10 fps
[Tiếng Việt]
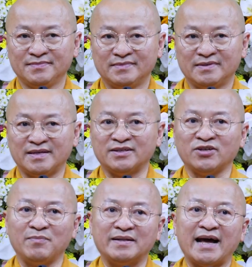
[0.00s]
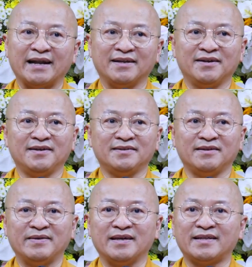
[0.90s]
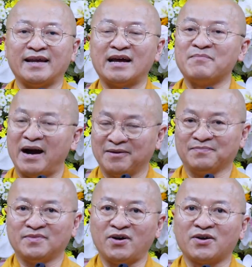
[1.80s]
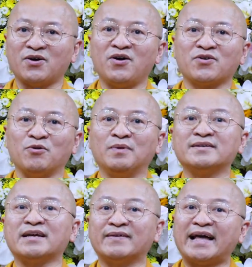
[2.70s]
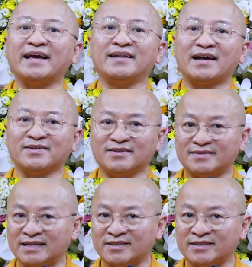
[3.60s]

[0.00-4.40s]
Và Thượng tọa Minh Thành đó là bây giờ thầy đang bận, thôi con cùng lên xe với thầy, lát nữa thầy sẽ